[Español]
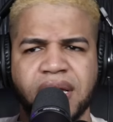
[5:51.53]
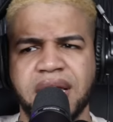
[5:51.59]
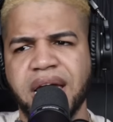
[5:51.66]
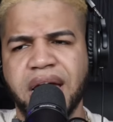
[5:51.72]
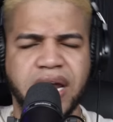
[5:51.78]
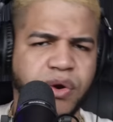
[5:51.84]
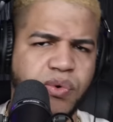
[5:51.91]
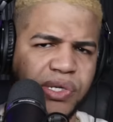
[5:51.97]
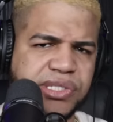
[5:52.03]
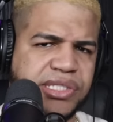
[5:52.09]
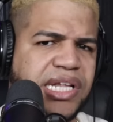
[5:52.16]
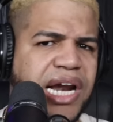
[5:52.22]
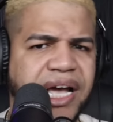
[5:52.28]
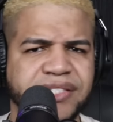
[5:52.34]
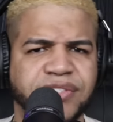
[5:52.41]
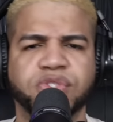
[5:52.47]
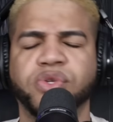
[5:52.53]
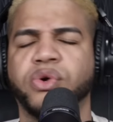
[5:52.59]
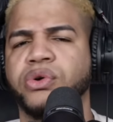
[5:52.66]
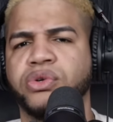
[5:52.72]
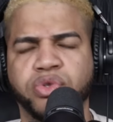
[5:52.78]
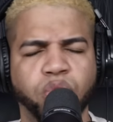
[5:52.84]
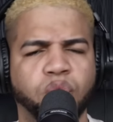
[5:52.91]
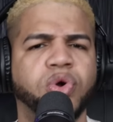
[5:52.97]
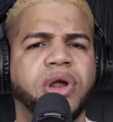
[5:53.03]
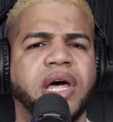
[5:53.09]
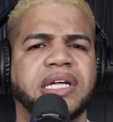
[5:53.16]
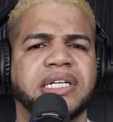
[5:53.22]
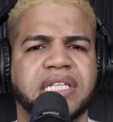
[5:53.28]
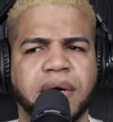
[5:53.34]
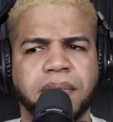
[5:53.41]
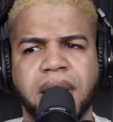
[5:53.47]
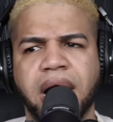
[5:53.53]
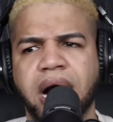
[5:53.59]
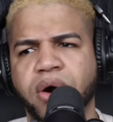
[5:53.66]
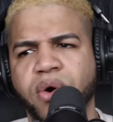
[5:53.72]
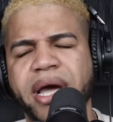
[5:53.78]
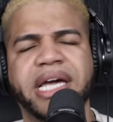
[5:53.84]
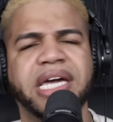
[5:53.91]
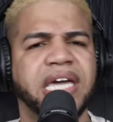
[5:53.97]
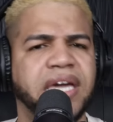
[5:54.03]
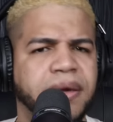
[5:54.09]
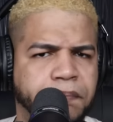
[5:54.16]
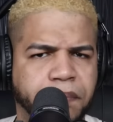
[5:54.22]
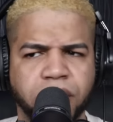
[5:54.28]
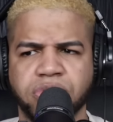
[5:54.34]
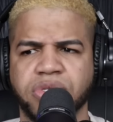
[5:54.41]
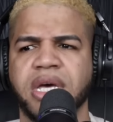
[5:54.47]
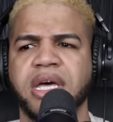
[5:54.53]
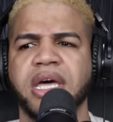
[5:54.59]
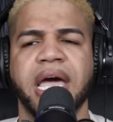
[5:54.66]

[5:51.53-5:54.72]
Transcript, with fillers: en nuestra estructura de trabajo, equipos,